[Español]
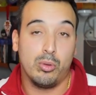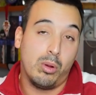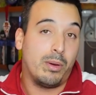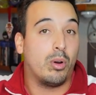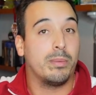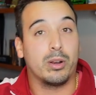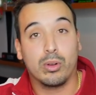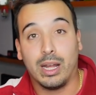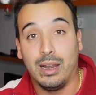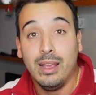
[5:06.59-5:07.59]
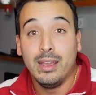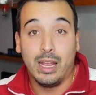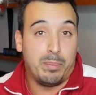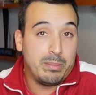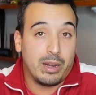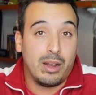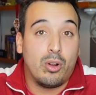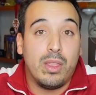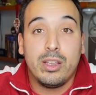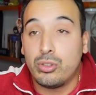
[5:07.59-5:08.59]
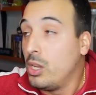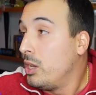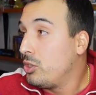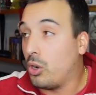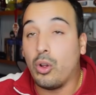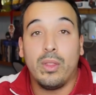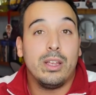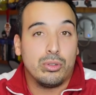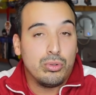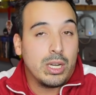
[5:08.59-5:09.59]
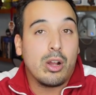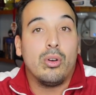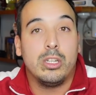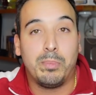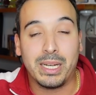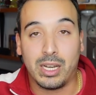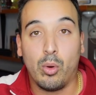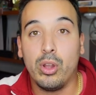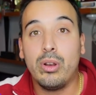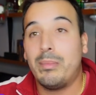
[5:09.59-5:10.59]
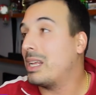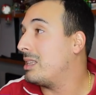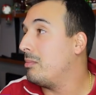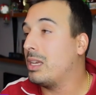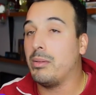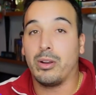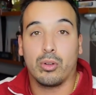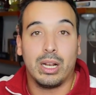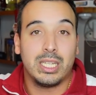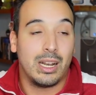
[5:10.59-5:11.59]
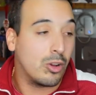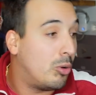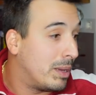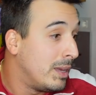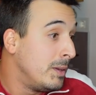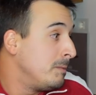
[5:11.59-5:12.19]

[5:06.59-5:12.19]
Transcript: Hoy vuelve a jugar Berrocal. El, primer, el gol de ellos, yo el gol de ellos no sé qué cojones pasa. Luego hay una marca también que Berrocal se la come.